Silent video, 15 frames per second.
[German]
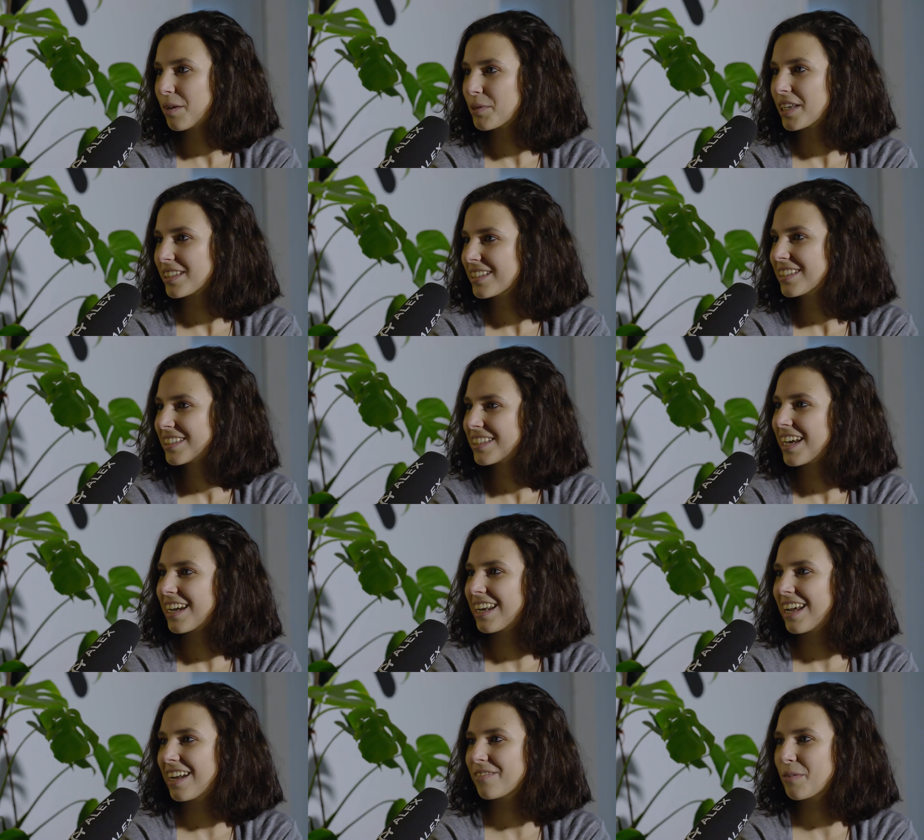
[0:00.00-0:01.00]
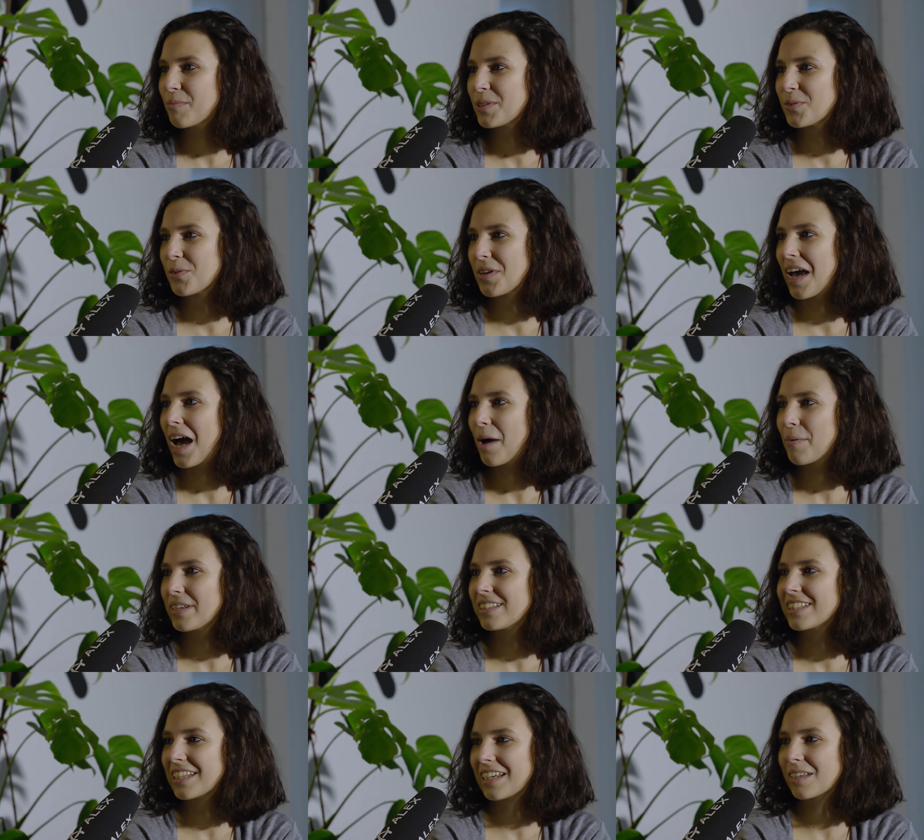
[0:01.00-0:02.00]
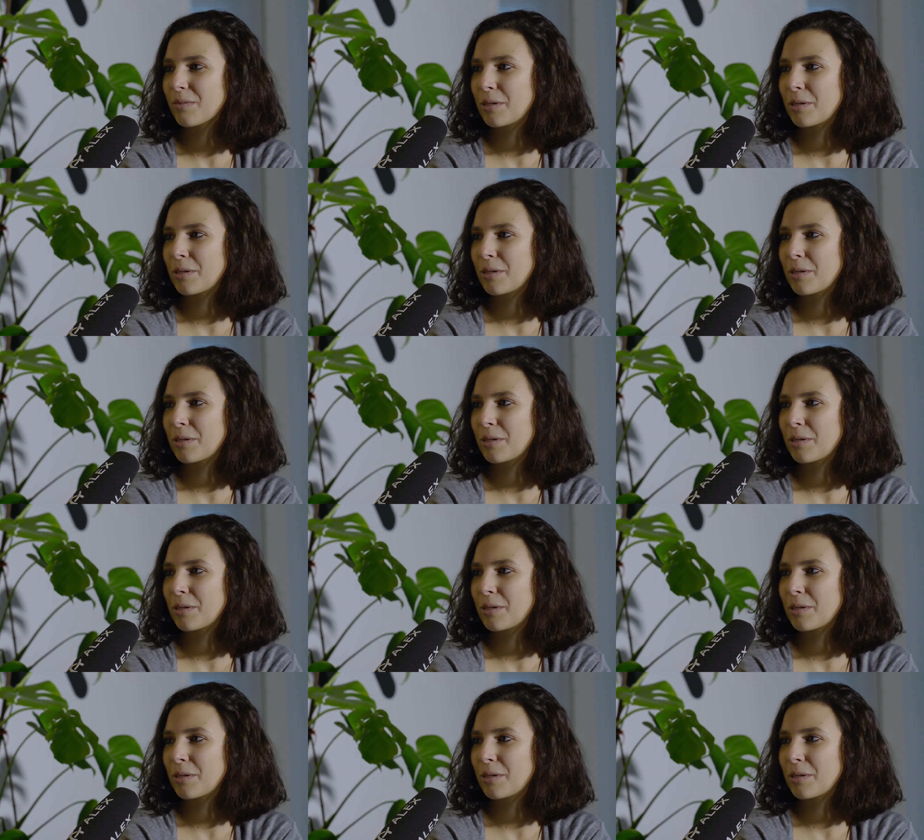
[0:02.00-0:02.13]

habe ich erst dieses Jahr gelernt. Wenn man so da arbeitet, da kriegt